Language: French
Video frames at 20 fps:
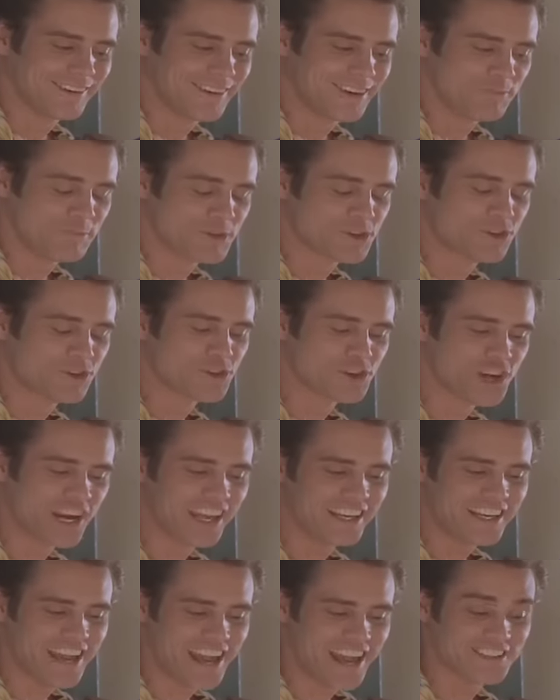Monsieur
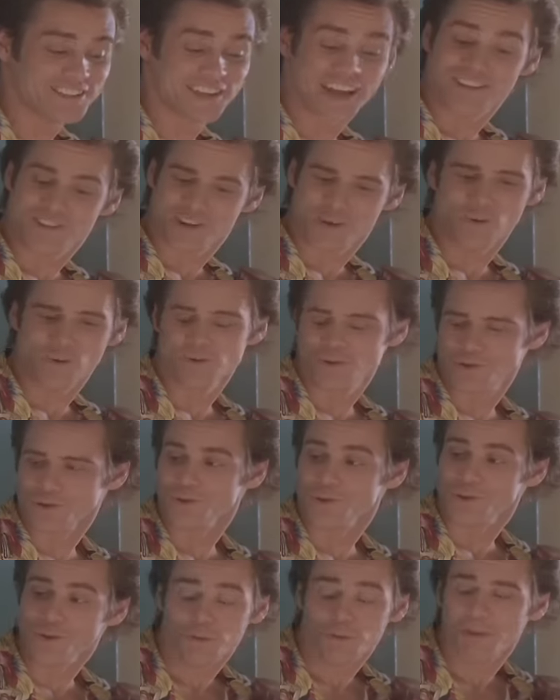Shakedance, je vous l'ai déjà dit,
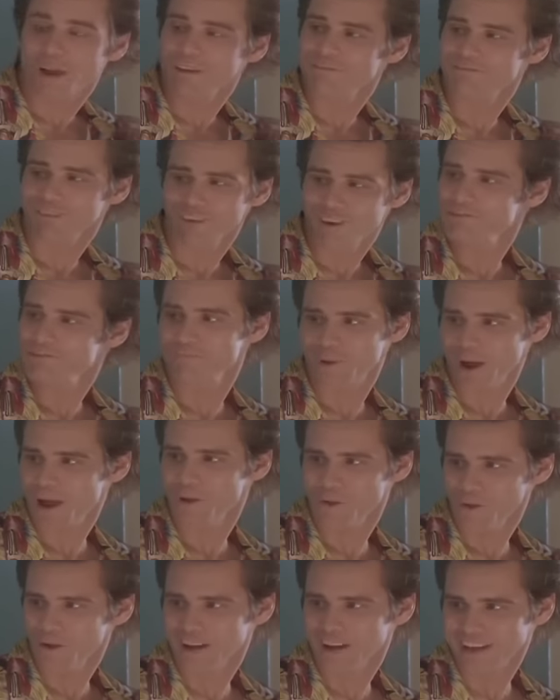vous êtes ma première
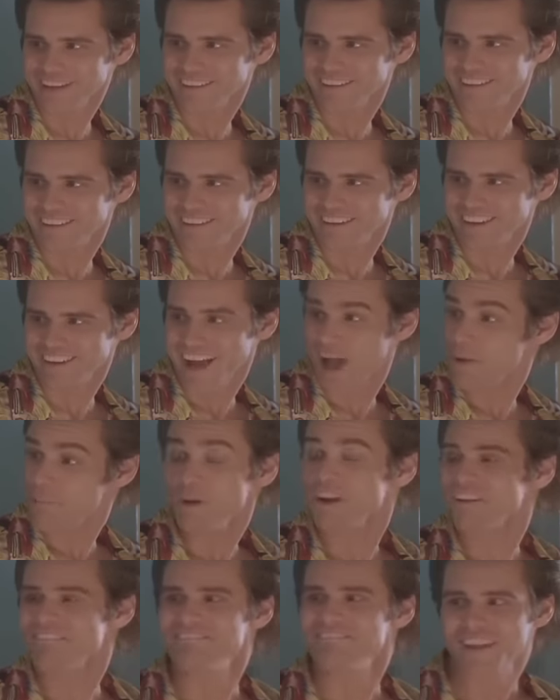priorité.
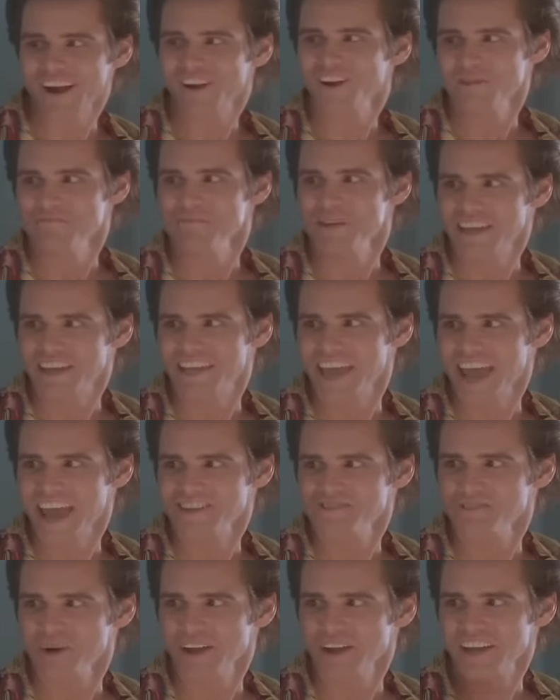Justement, je suis sur une très
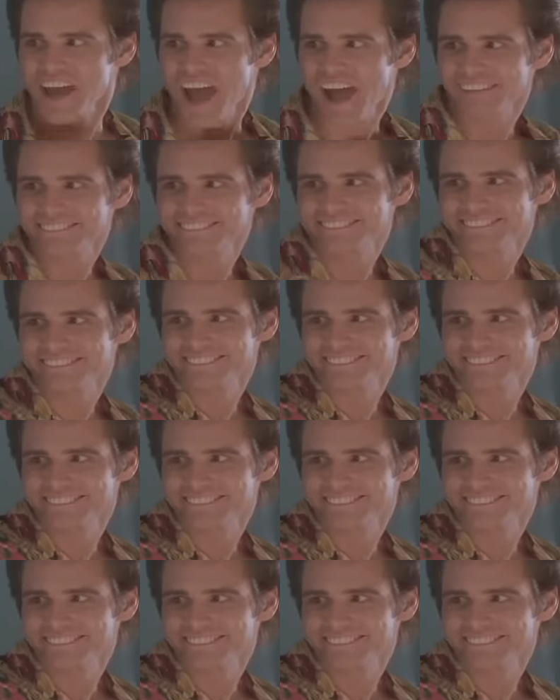très grosse affaire.